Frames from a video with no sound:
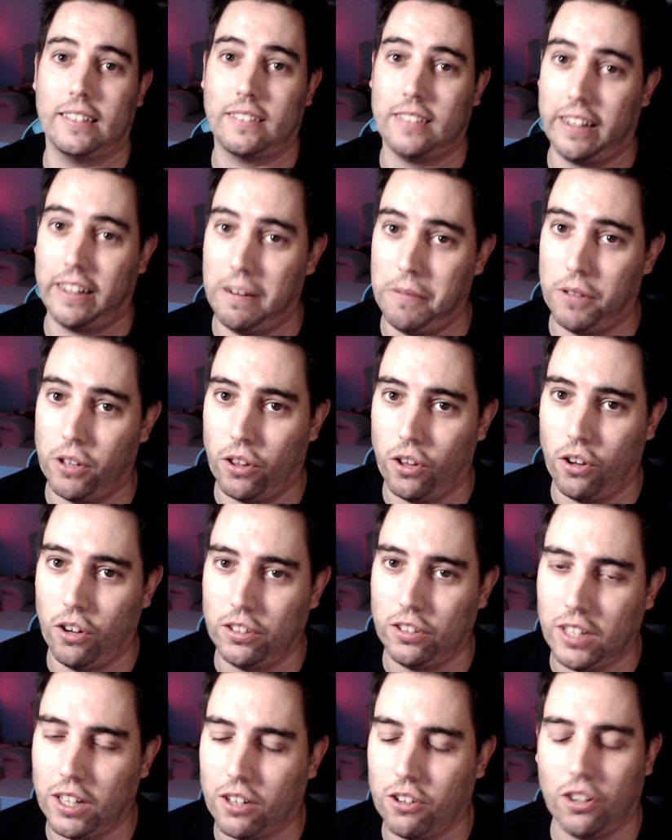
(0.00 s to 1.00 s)
Hasta aquí el vídeo de
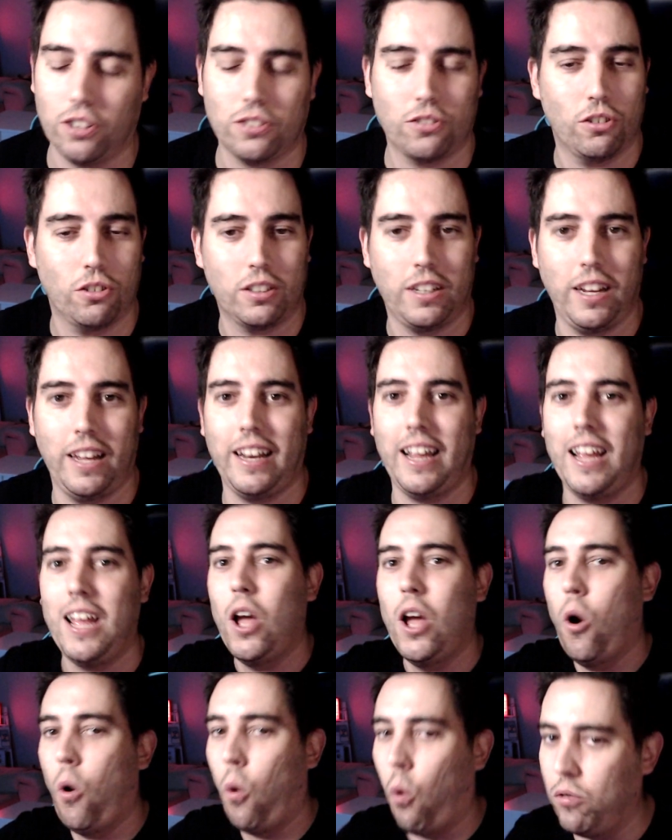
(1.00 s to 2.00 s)
hoy, chicos. se os quiere,
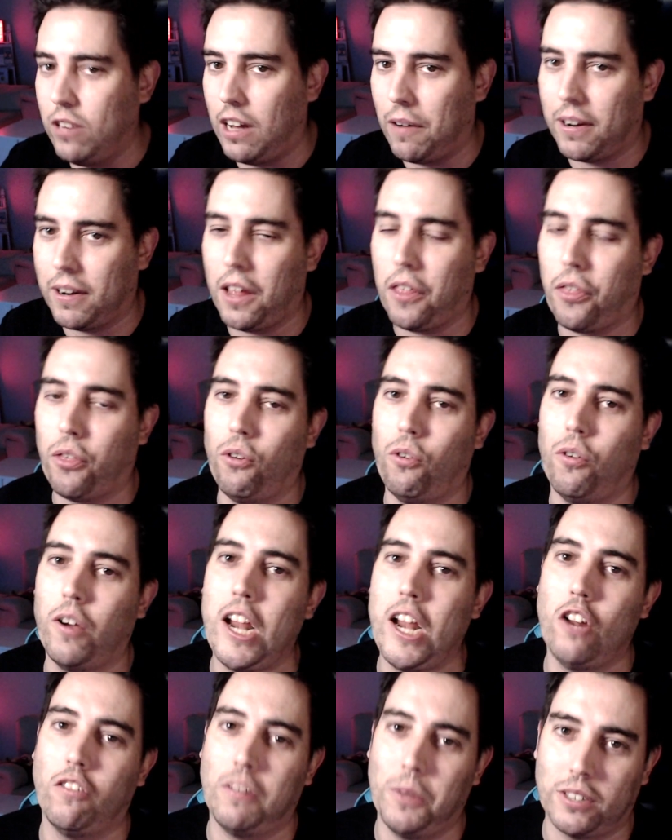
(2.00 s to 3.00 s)
un abrazo
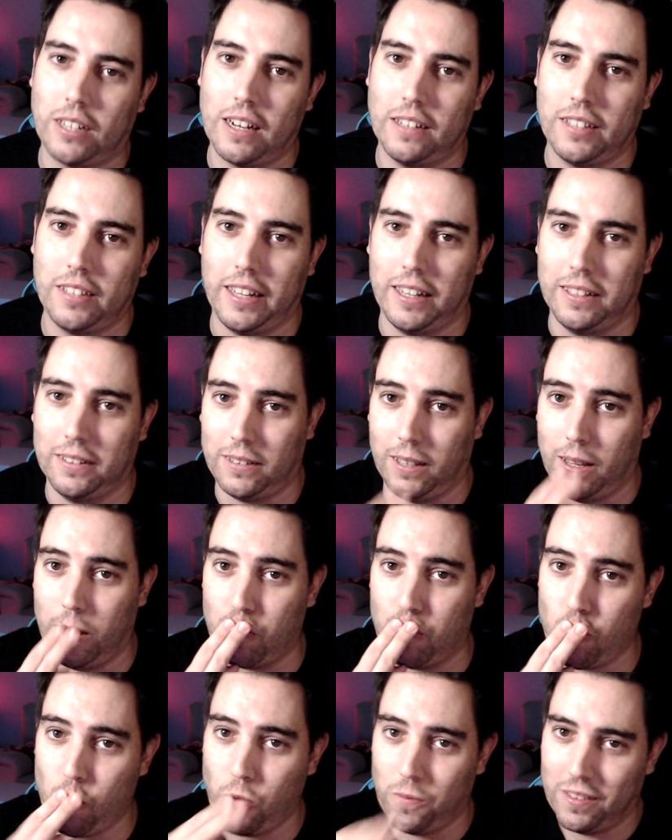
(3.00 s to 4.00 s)
y nos vemos en la siguiente.
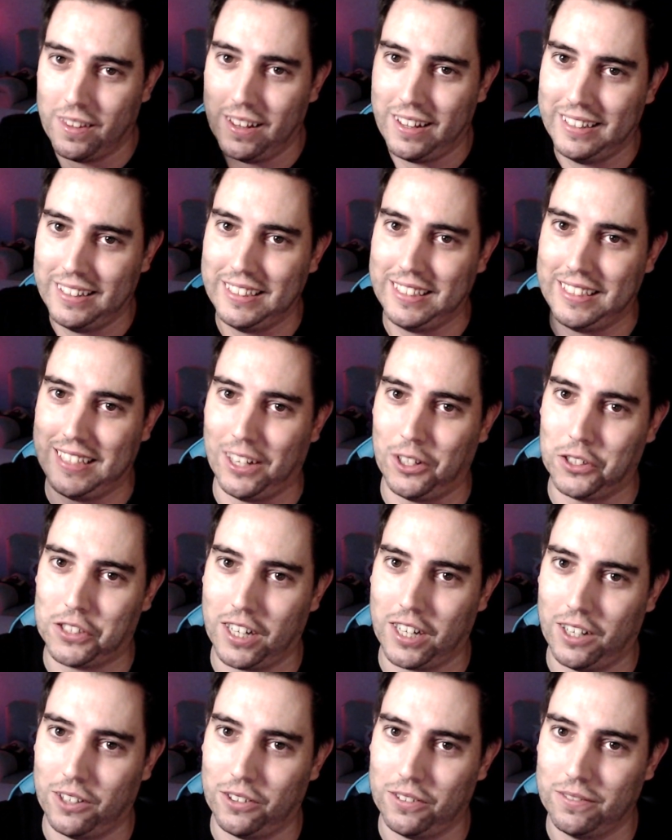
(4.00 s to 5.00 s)
Chao,
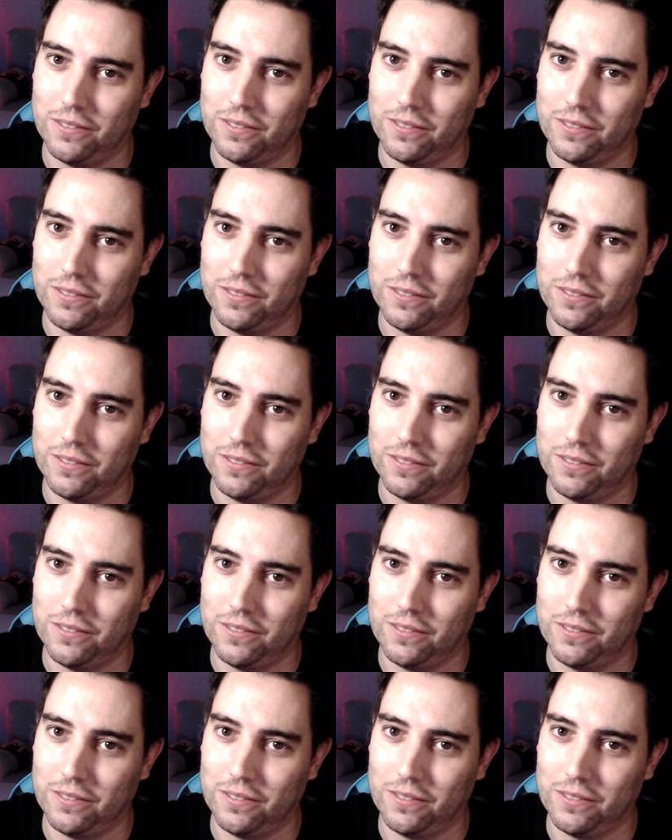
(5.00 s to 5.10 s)
chao.